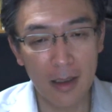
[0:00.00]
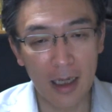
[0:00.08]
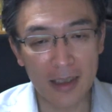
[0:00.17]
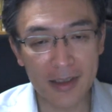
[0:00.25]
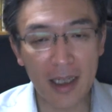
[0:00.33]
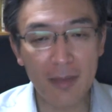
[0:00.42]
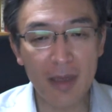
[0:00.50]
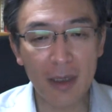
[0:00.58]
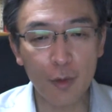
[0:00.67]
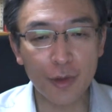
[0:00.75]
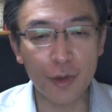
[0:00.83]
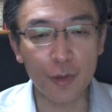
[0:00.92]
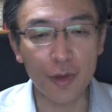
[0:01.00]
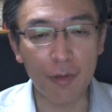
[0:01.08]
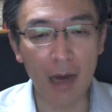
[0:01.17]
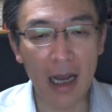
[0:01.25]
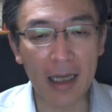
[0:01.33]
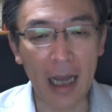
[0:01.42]
初対面コストに
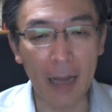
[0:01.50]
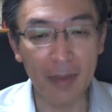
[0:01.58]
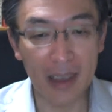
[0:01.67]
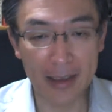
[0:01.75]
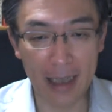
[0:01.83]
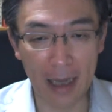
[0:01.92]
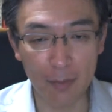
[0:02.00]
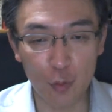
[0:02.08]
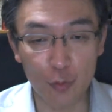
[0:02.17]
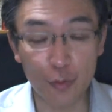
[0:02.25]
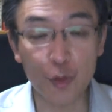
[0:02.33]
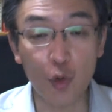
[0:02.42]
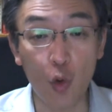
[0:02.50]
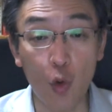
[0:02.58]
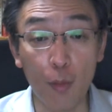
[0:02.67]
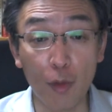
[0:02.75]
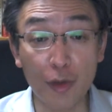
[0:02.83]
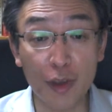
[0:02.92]
は髪型、服装、
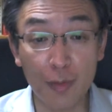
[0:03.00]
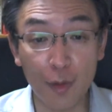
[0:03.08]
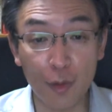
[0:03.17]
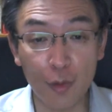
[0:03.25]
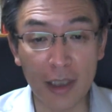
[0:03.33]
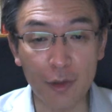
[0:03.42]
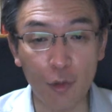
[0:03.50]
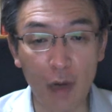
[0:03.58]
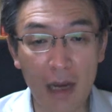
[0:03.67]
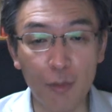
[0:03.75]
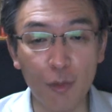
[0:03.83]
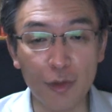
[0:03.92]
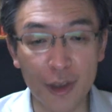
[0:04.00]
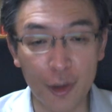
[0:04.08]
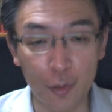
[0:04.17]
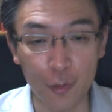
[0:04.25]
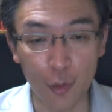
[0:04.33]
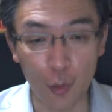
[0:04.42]
持ち物などはもち
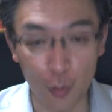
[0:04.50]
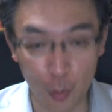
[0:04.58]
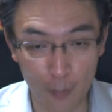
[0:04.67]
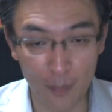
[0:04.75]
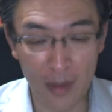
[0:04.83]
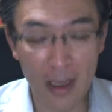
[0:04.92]
ろんのこと、